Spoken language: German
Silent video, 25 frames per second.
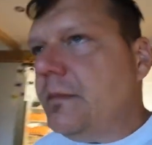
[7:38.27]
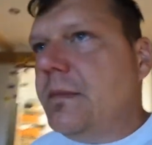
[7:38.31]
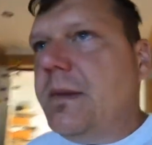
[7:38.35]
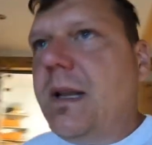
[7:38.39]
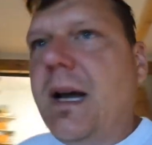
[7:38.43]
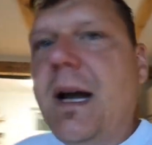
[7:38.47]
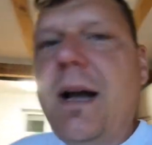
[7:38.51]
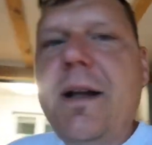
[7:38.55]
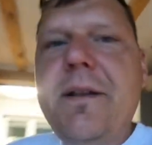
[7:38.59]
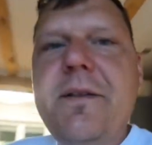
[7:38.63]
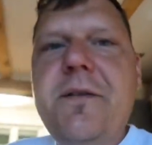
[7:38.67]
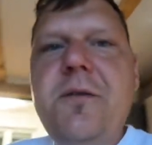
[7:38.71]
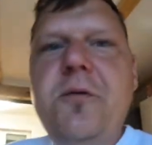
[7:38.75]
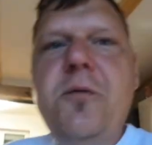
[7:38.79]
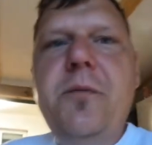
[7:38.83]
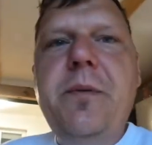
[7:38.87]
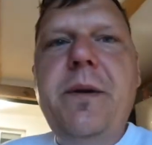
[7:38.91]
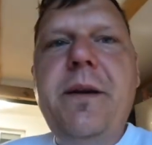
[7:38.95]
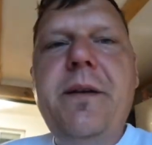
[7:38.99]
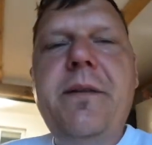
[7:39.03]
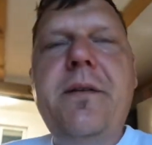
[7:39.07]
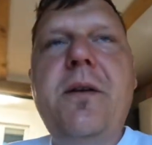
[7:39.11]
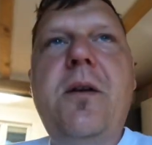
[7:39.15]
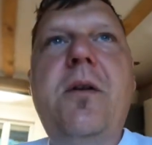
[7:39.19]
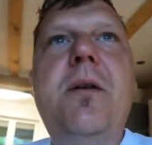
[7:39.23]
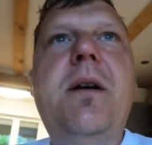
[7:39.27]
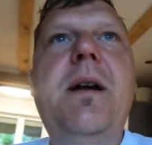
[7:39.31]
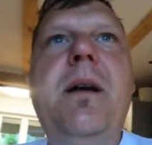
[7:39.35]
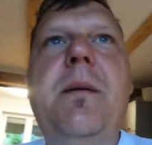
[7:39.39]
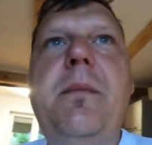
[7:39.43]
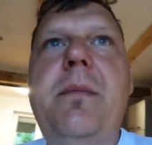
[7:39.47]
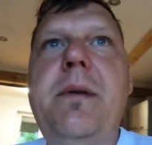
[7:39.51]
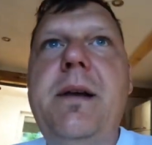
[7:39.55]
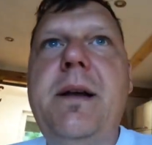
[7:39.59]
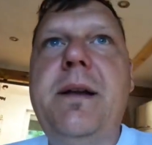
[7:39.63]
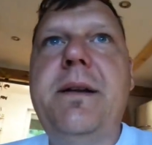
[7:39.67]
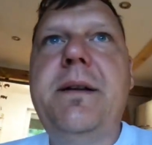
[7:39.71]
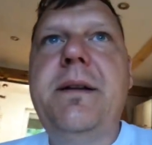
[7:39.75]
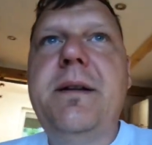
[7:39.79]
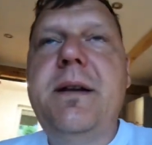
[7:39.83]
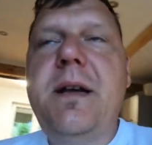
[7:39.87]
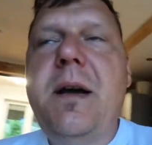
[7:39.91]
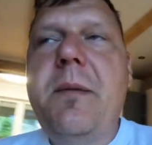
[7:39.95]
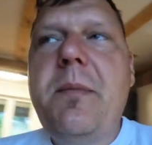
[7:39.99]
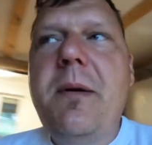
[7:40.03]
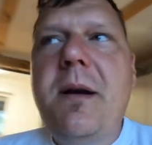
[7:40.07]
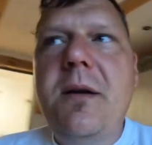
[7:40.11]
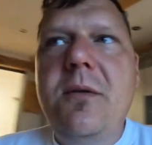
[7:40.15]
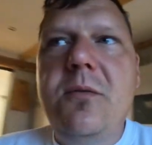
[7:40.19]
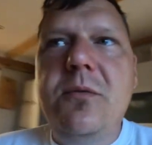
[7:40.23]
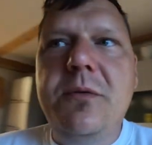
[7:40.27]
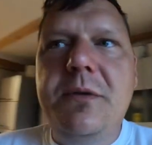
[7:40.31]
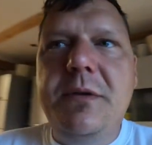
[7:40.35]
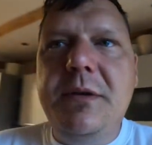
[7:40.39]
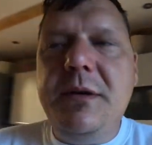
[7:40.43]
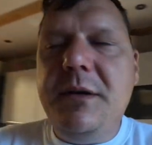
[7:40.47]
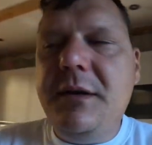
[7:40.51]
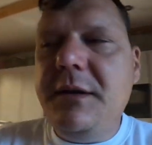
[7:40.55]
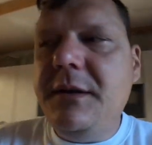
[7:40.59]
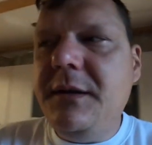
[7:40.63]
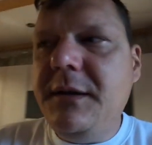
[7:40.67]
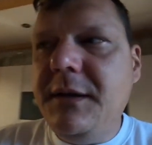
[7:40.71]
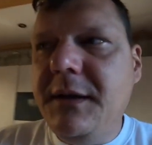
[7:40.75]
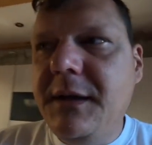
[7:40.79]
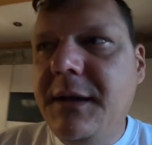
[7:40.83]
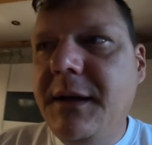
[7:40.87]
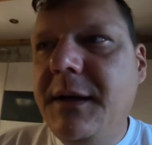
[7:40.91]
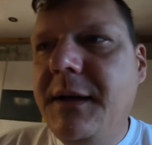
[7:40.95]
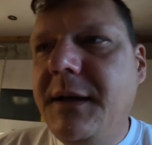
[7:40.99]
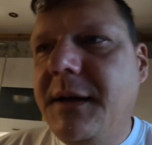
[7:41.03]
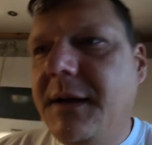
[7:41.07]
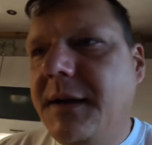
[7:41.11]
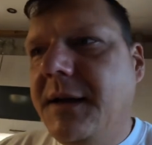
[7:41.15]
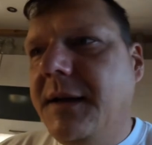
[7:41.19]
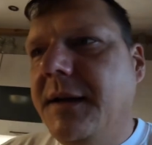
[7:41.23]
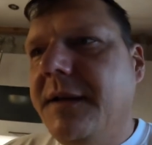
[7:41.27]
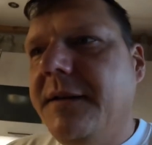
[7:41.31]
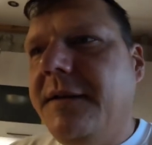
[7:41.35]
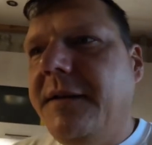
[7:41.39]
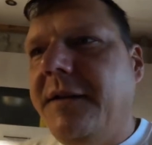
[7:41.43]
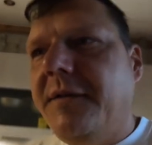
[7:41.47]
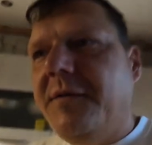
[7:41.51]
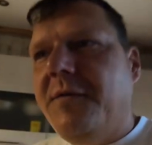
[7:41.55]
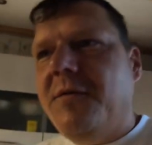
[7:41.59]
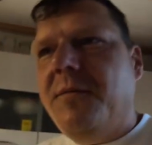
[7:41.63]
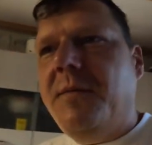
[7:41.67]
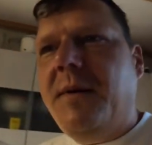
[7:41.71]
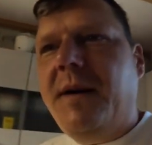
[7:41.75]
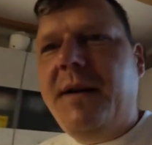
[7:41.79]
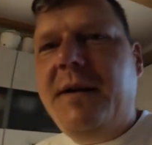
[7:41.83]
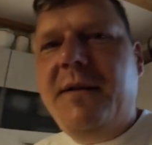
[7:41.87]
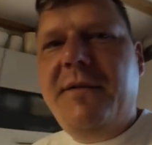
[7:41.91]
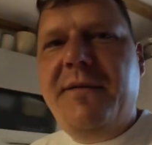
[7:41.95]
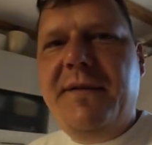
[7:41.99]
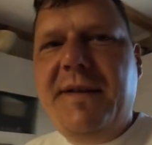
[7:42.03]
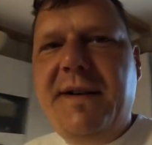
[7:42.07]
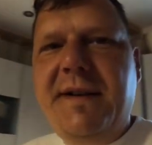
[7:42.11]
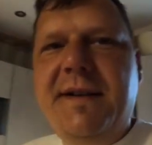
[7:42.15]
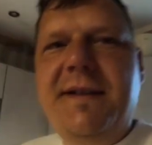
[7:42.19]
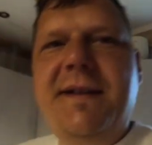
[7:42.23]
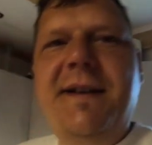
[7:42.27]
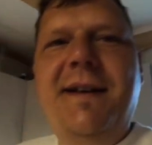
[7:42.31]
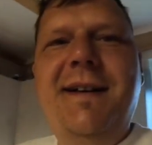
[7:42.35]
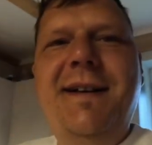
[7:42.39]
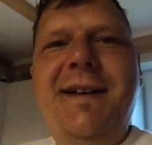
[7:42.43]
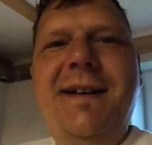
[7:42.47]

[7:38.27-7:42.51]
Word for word: Da heißt sie übrigens auch Herr Bernd, aber gut, nicht so meine Welt.